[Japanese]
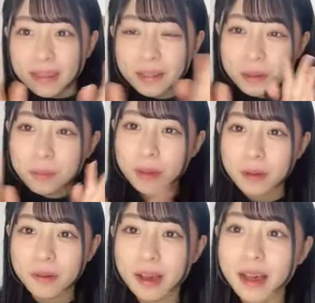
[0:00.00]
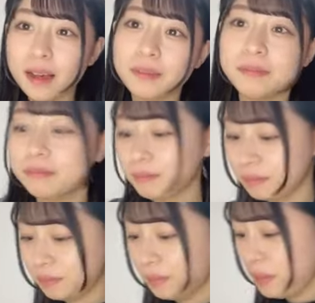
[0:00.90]
ばんは
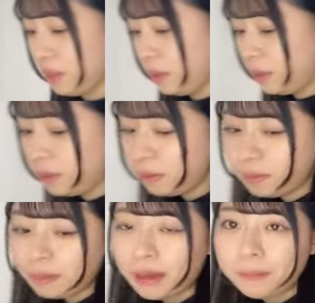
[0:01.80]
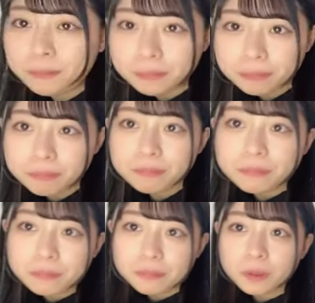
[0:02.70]
こんばん
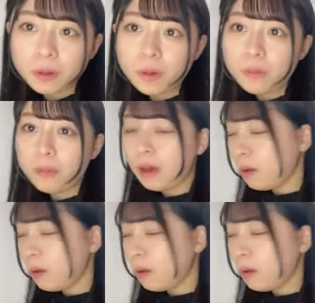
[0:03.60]
こんばん